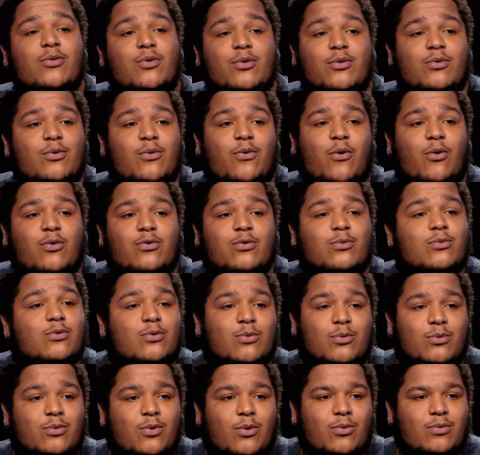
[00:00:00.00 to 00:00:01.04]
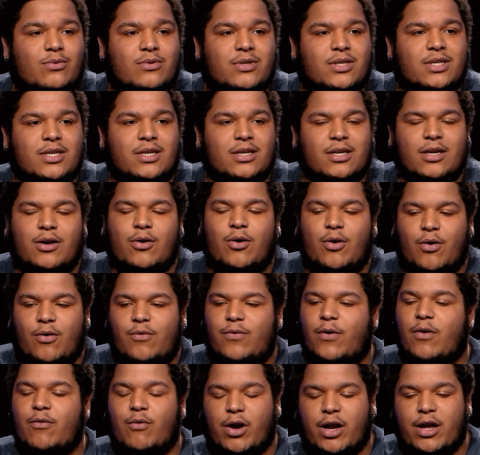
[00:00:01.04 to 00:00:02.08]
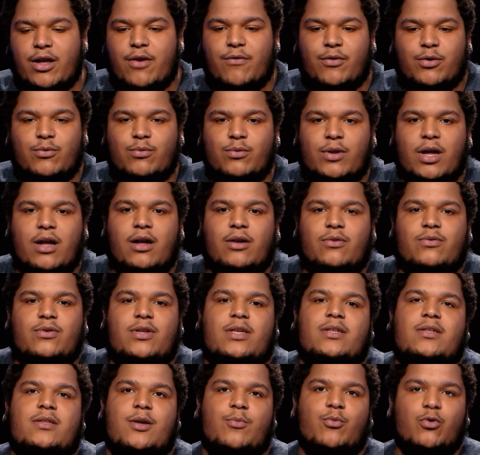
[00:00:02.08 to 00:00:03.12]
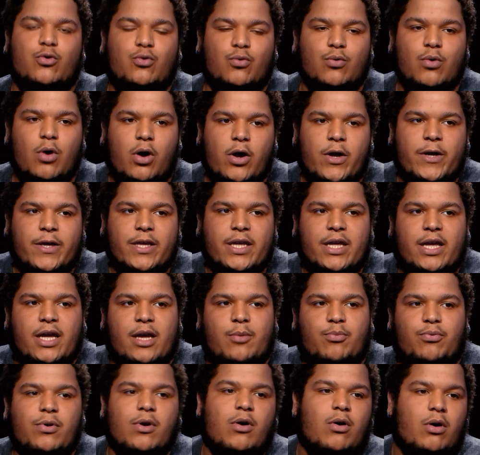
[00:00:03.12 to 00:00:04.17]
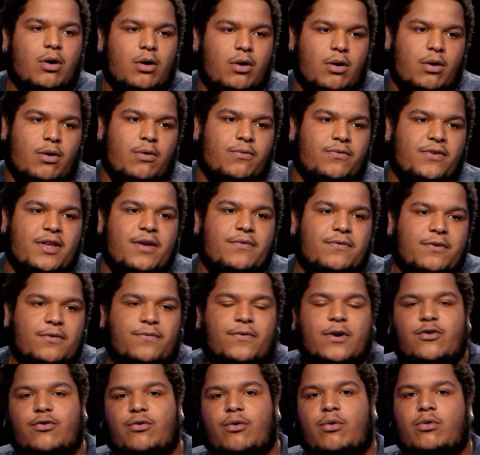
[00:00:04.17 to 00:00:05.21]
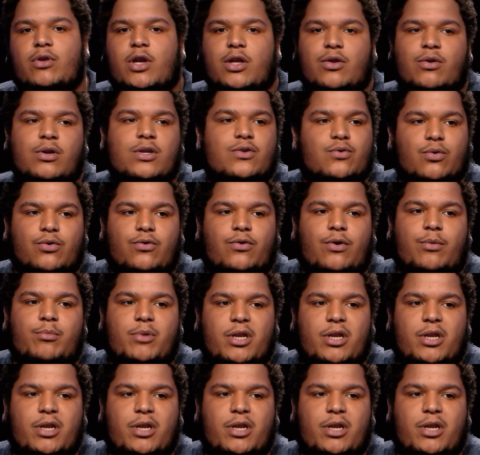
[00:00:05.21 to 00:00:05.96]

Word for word: de, France 11 contre 11 et enfin voilà, il y avait tout un, système autour. Et puis via FIFA, je suis rentré dans la structure